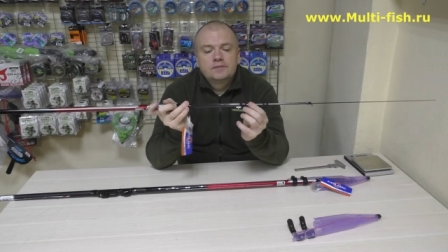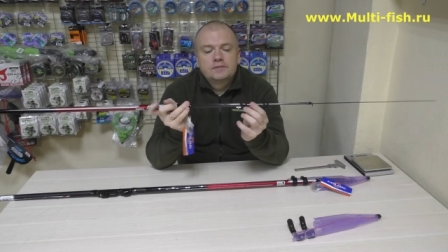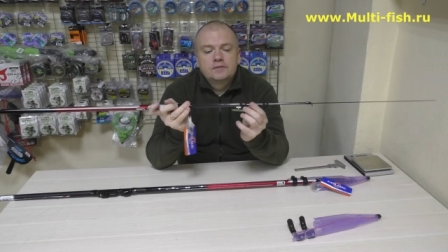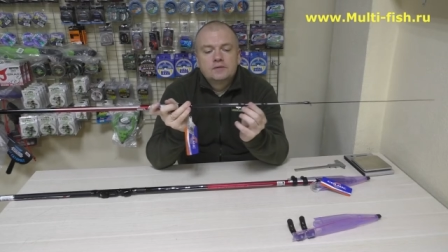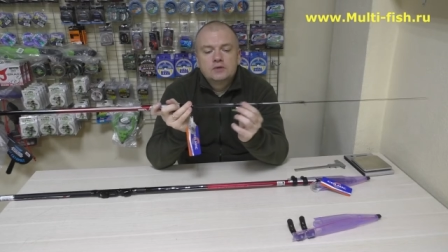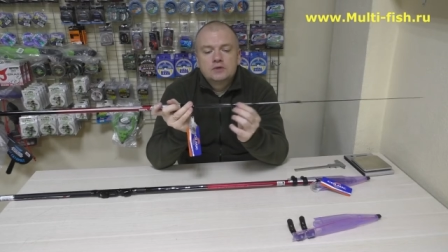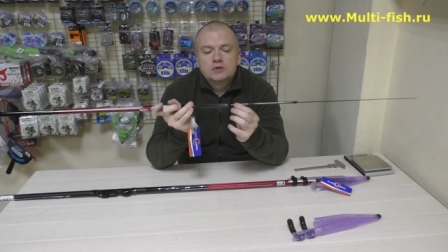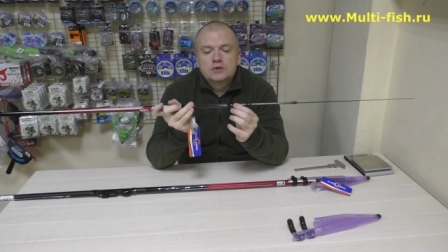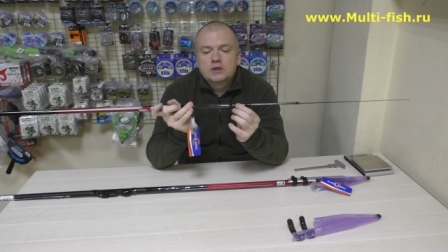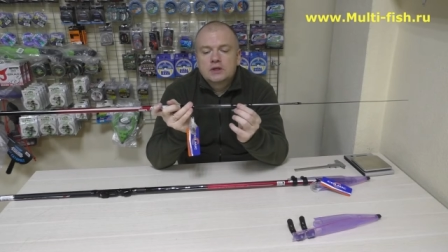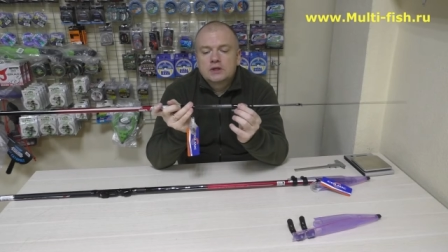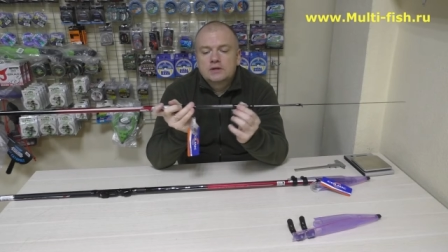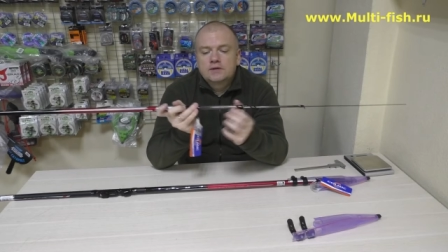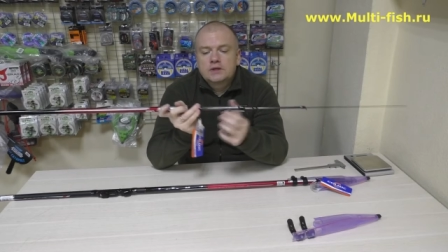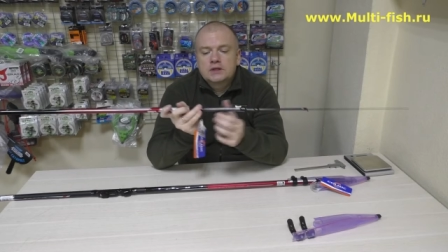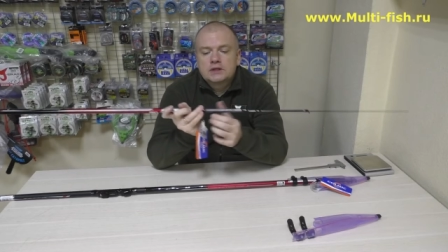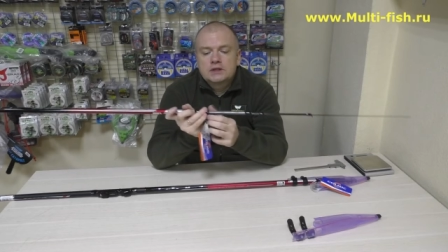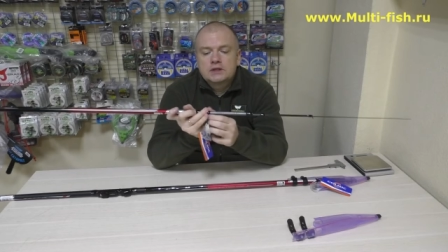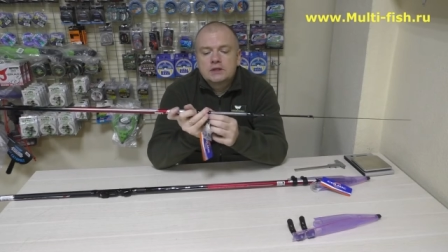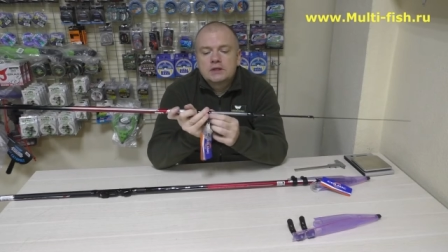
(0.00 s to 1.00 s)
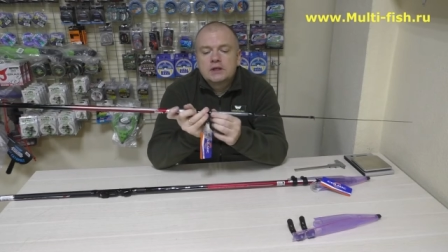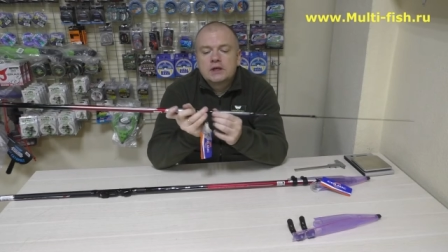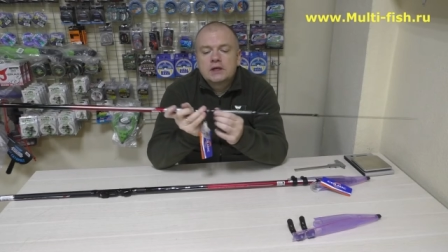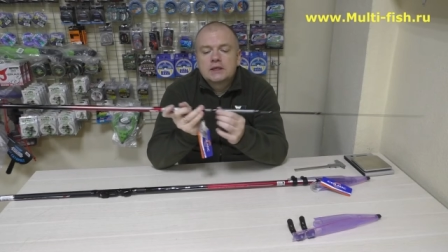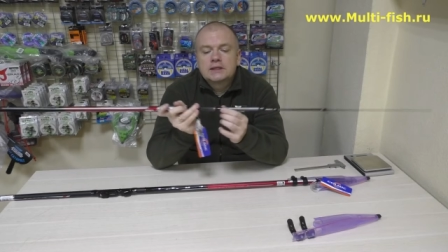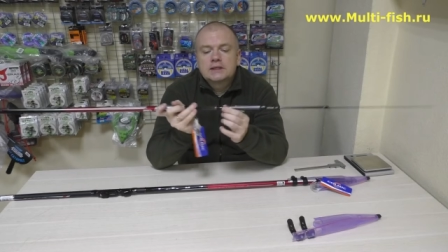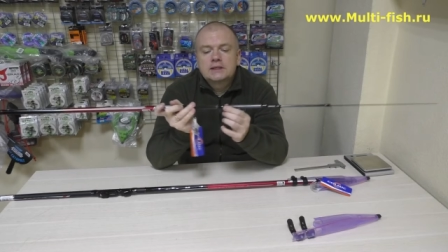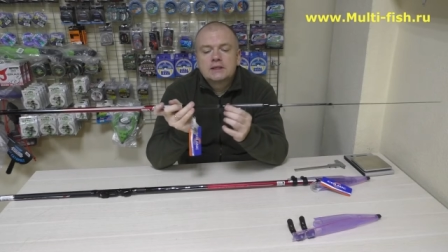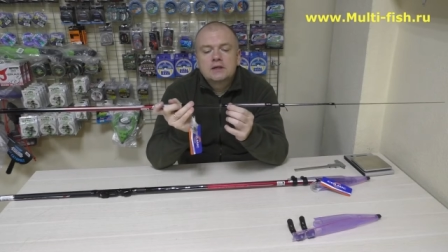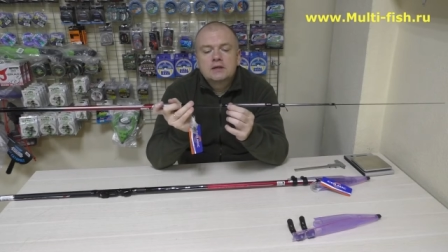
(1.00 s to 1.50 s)
Ну, соответственно,
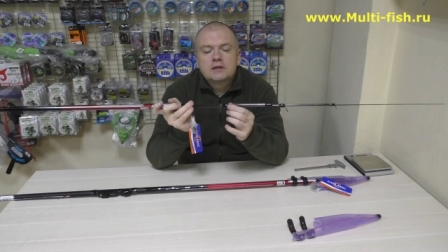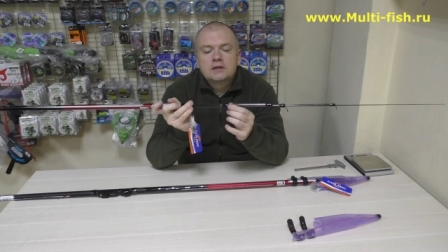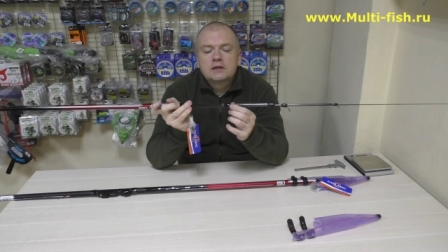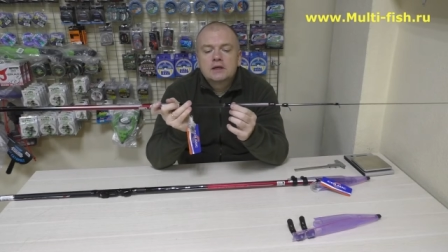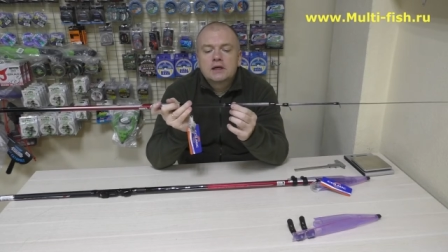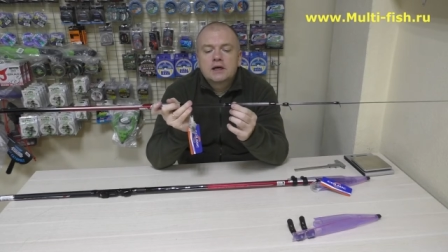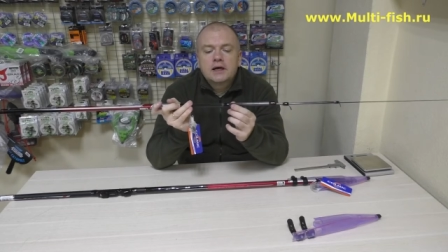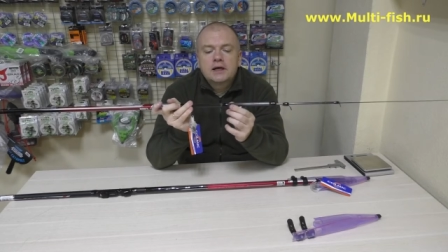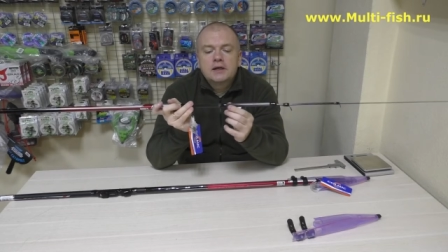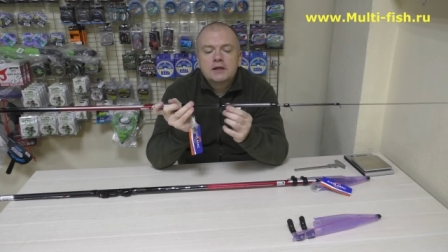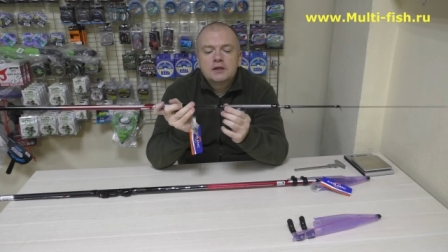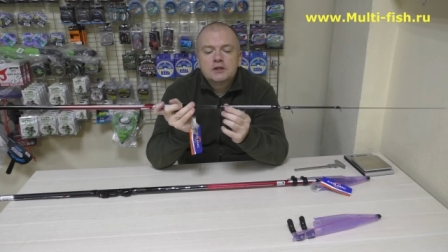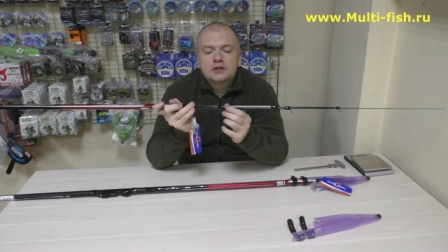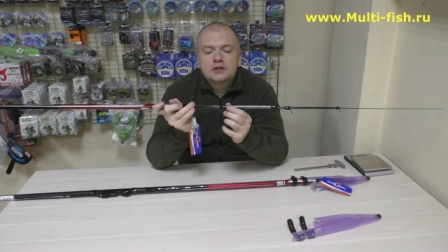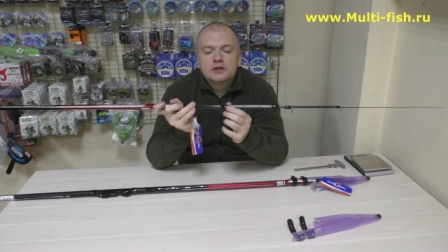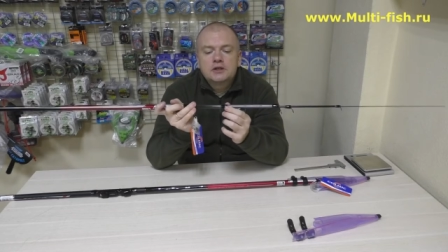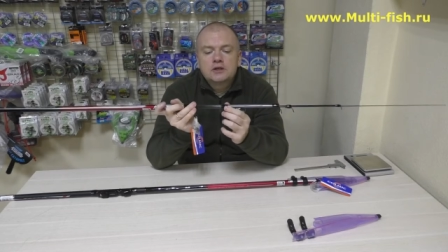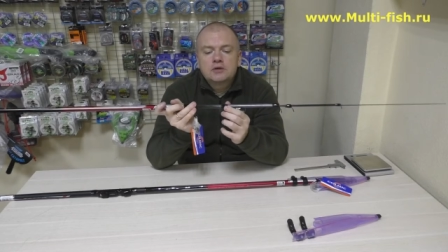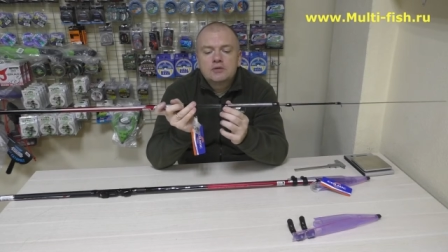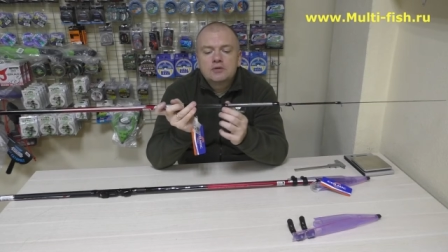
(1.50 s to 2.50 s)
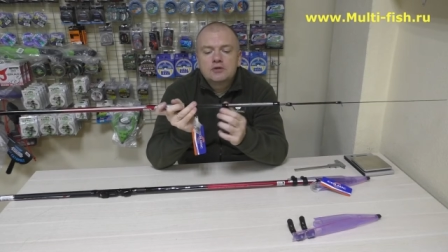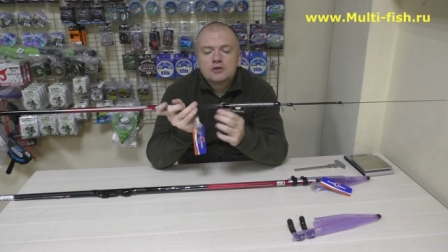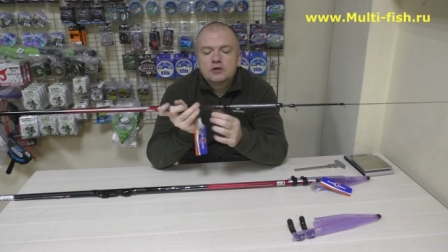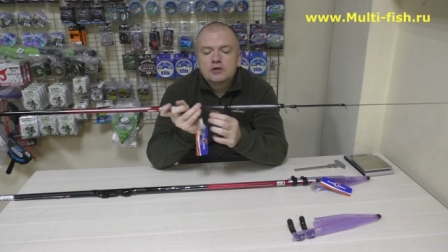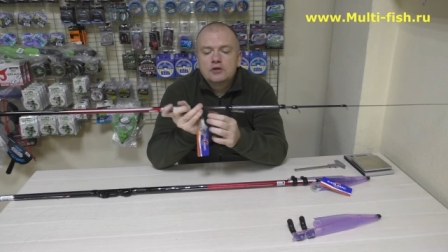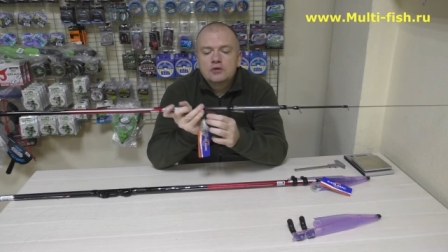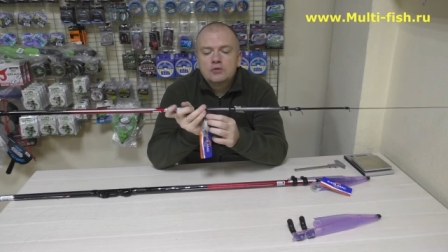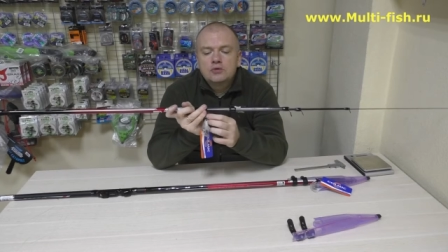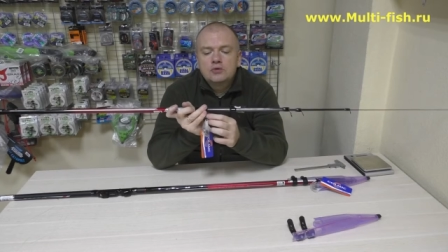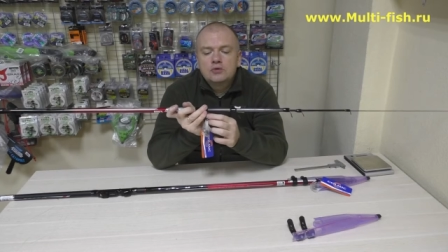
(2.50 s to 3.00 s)
да, сделаны колечки
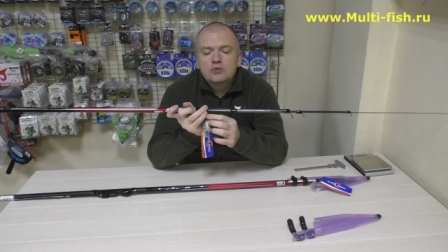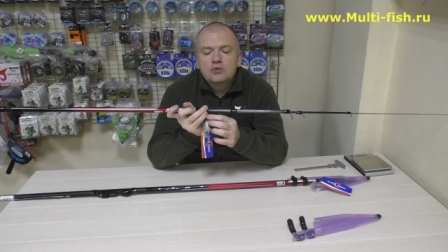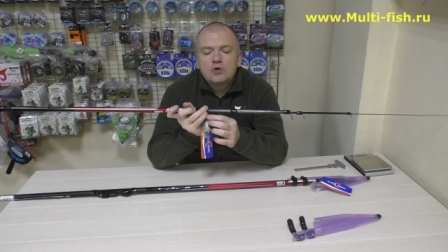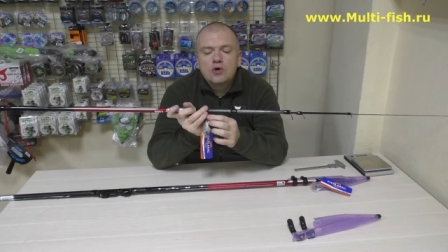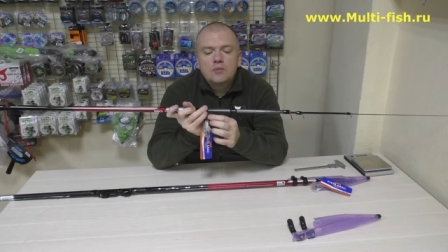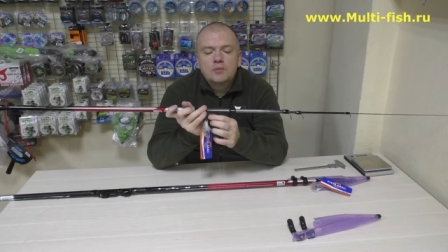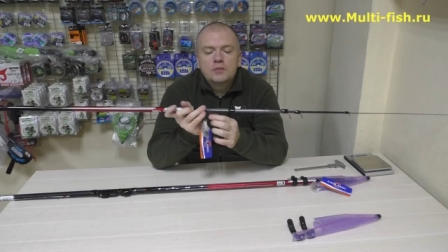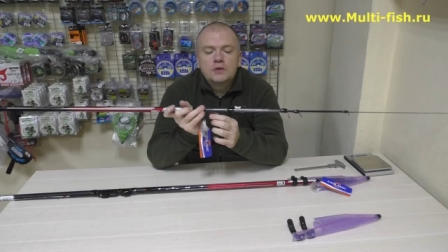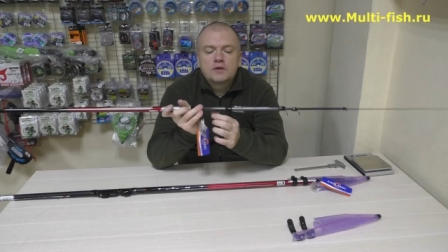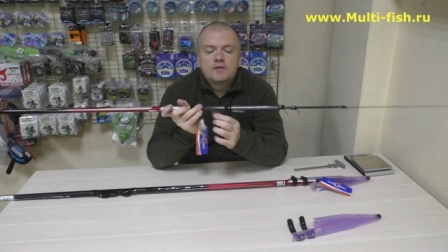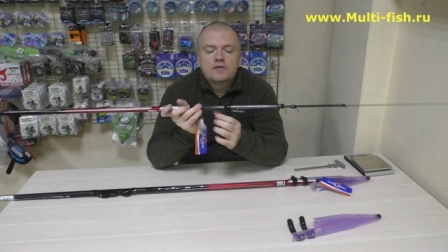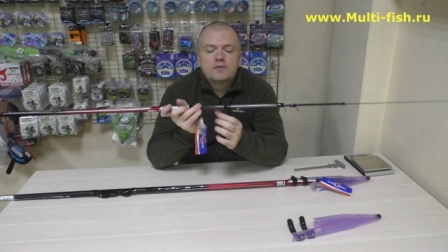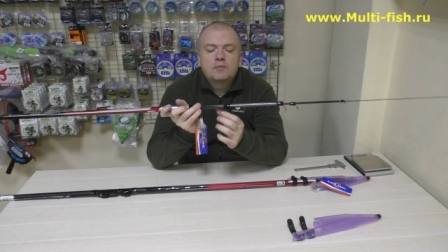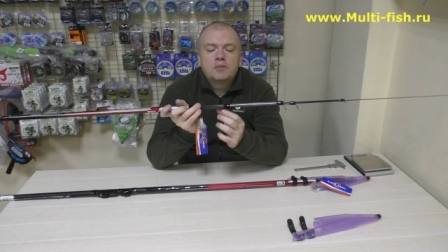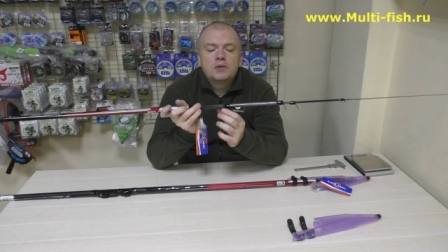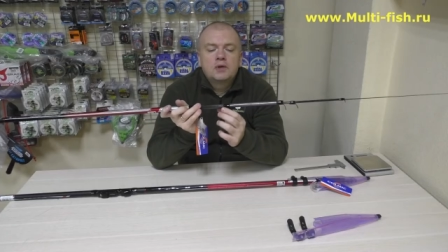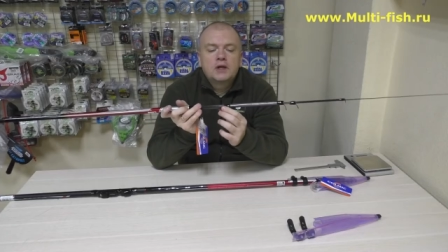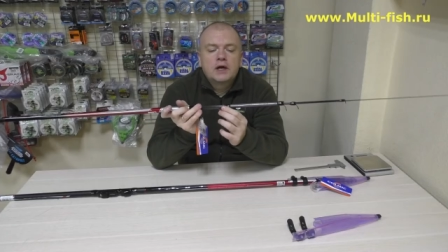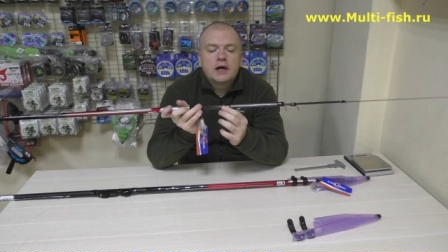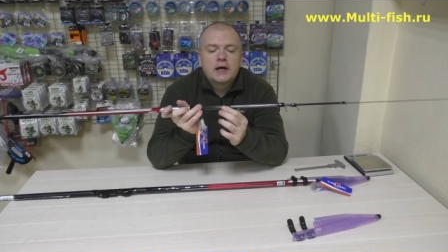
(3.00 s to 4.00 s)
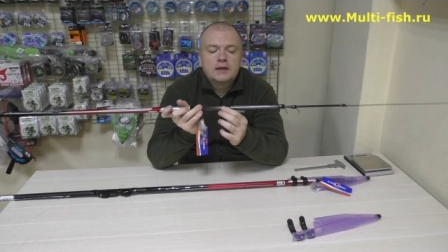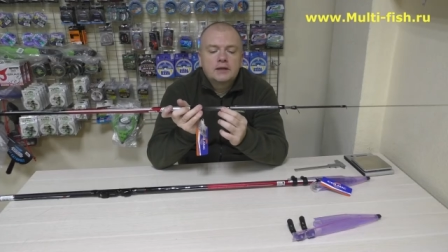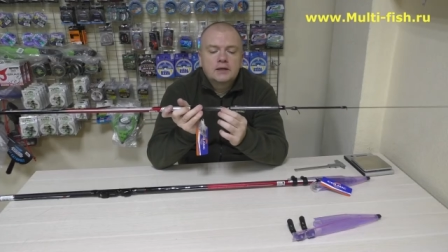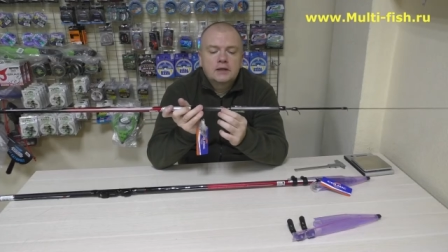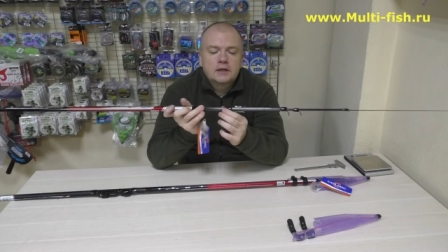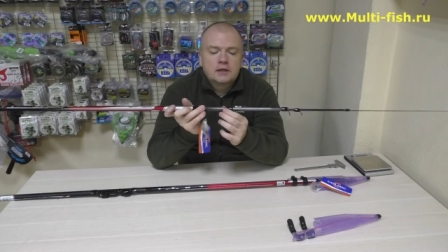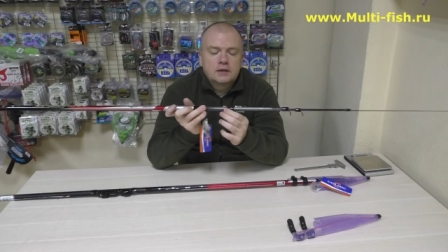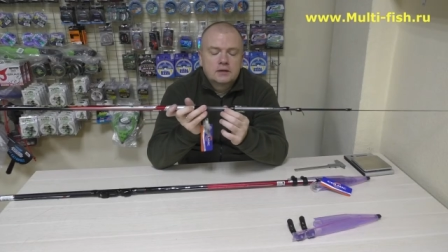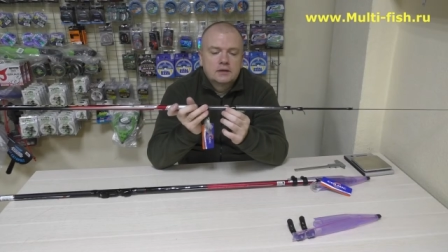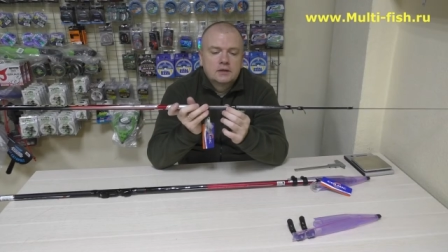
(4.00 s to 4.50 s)
очень удобно в
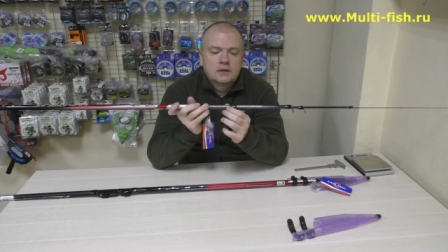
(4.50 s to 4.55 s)
плане